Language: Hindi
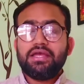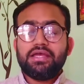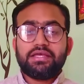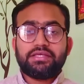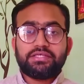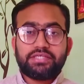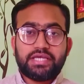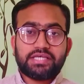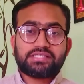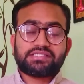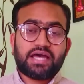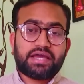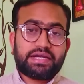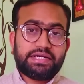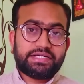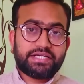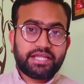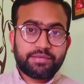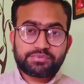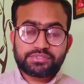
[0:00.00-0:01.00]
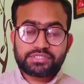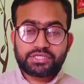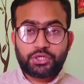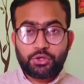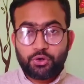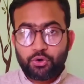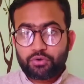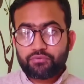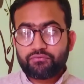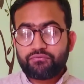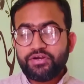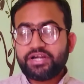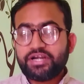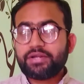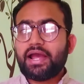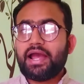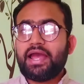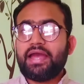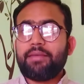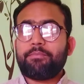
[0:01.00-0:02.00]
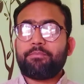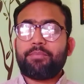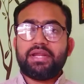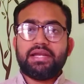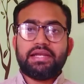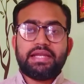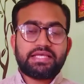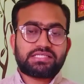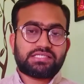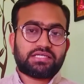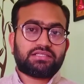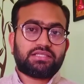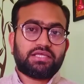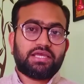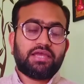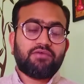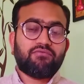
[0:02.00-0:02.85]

ये सारे टिप्स क्योर फिट ऐप पे ले सकते हैं